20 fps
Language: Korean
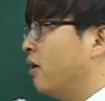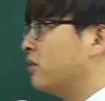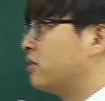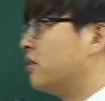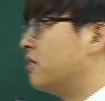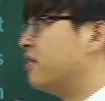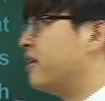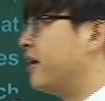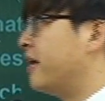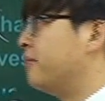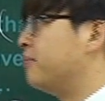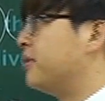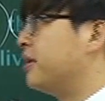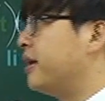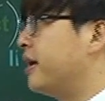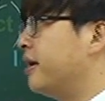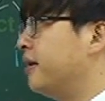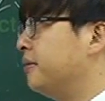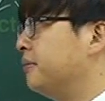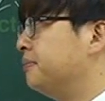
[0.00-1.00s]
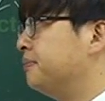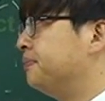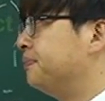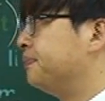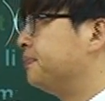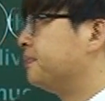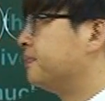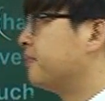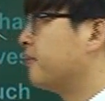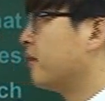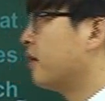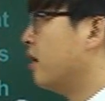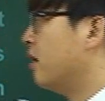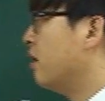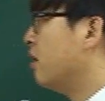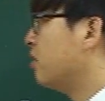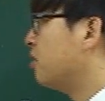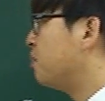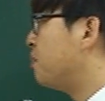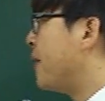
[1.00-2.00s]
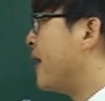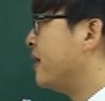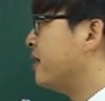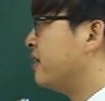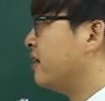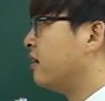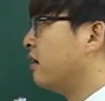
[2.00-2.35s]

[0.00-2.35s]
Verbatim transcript: 어떤 사람들이야? spend